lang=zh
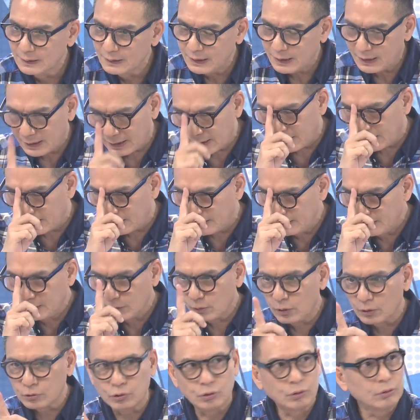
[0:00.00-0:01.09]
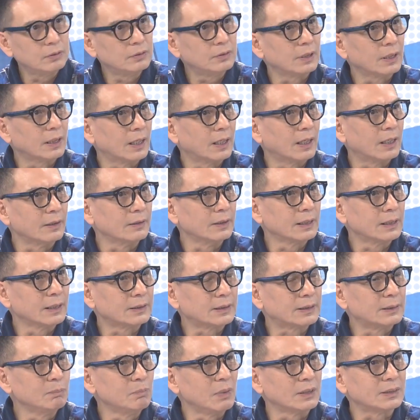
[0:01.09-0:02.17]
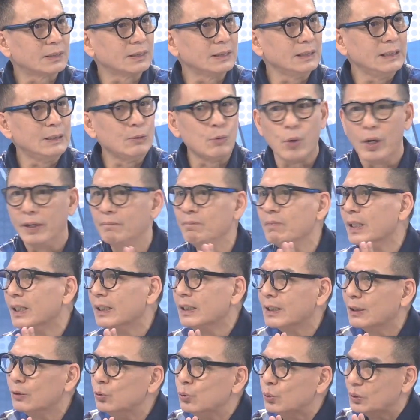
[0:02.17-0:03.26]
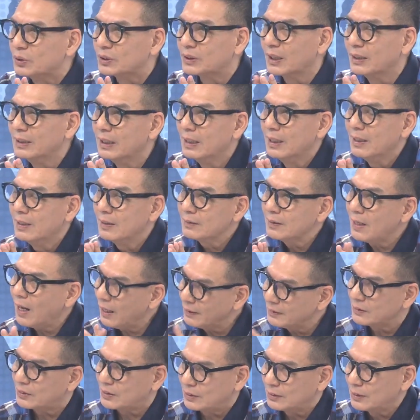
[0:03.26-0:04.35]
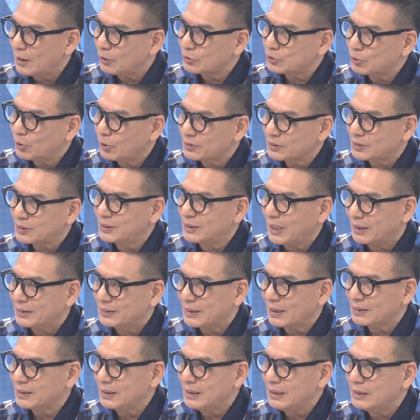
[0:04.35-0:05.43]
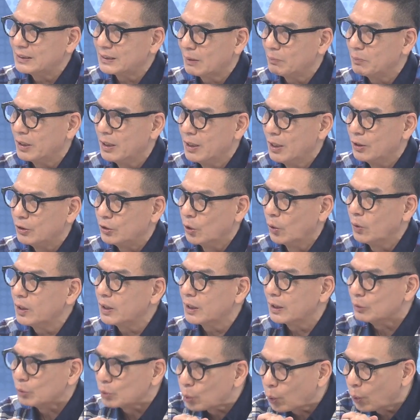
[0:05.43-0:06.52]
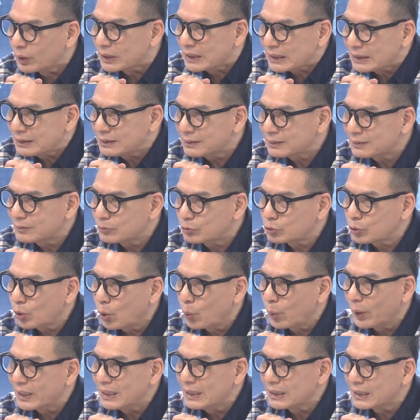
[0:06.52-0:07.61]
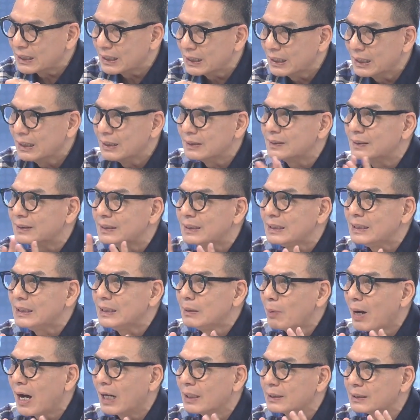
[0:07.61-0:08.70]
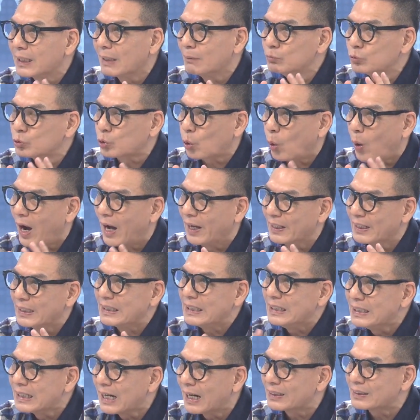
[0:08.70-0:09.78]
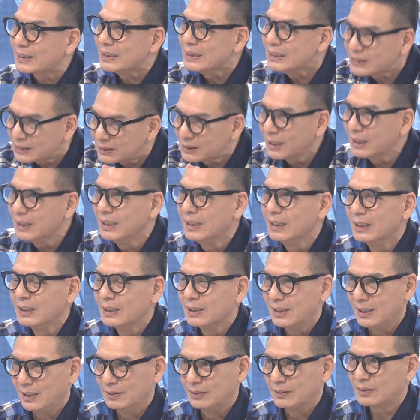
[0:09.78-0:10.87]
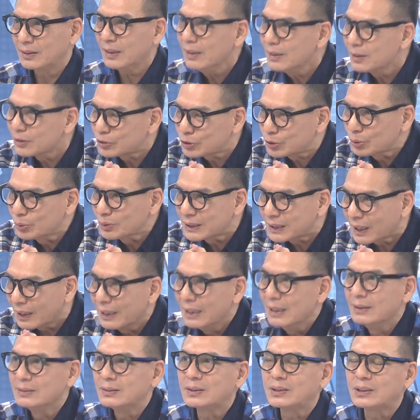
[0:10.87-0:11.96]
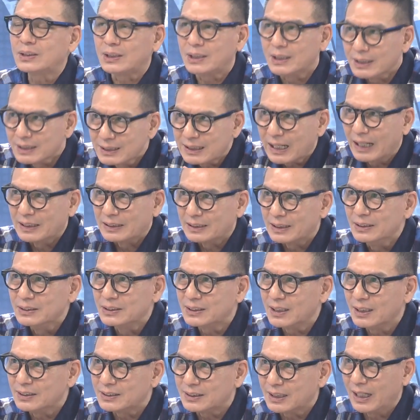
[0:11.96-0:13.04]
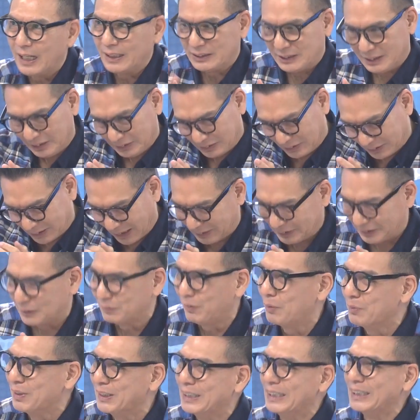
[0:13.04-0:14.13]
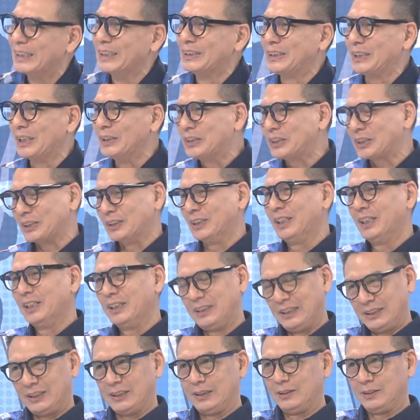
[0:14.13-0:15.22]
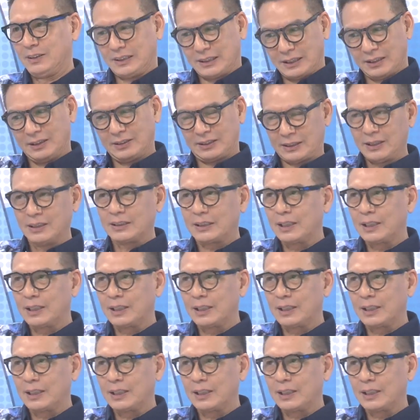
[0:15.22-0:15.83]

呃，过去呃那个新北市议员一个女生，她也提到说，市长您在这议题上面有很多您作为一个。底下点多含的伊娜的一些很特殊的情感跟见解，来听听市长这方面您的坚持以及整个政